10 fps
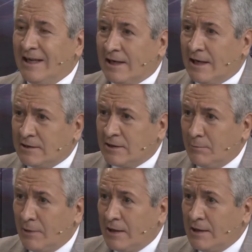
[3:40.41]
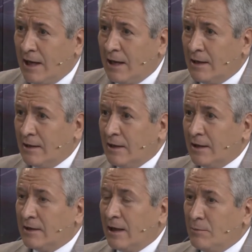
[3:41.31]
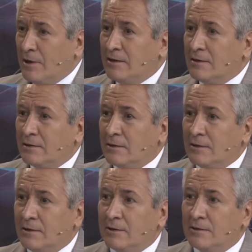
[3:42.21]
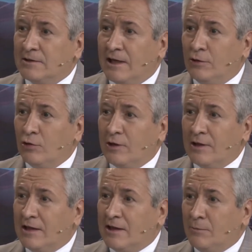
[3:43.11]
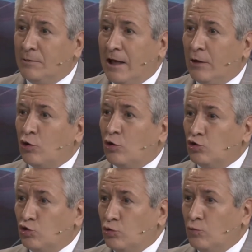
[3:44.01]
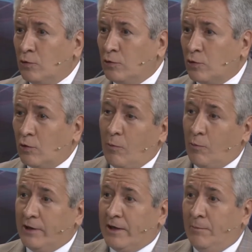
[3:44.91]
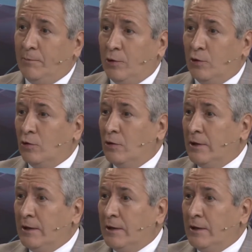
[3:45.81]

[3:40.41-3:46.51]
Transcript: Y la clase media también salió de determinados consumos, como por ejemplo